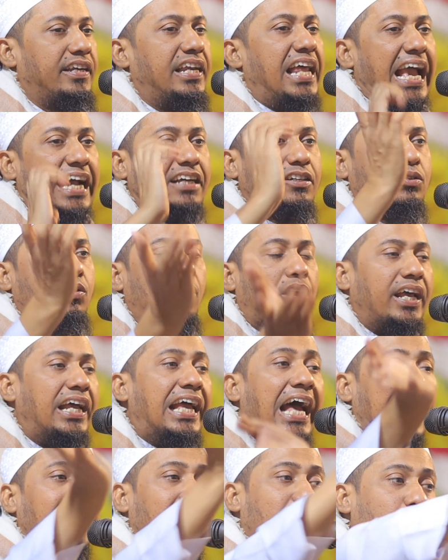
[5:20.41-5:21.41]
ন্যাক করি
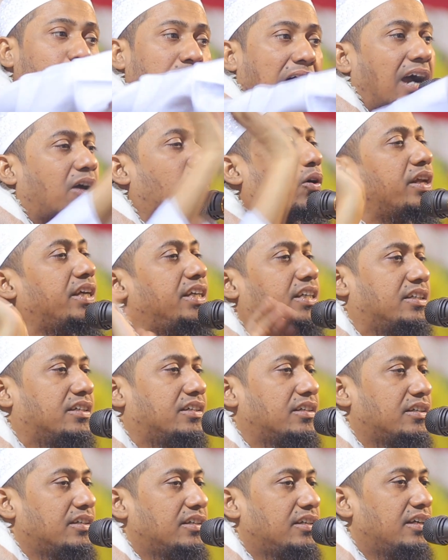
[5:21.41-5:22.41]
আর গুণা করি
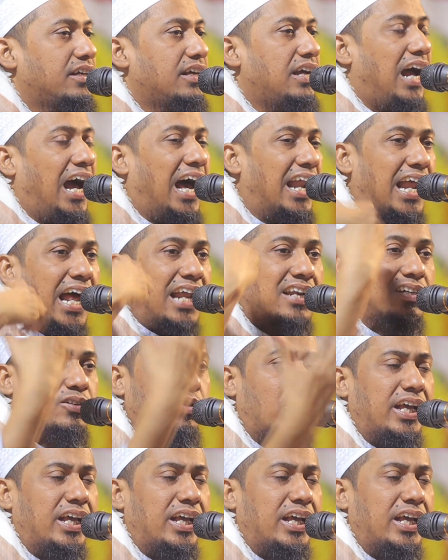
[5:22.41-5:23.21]
হালাল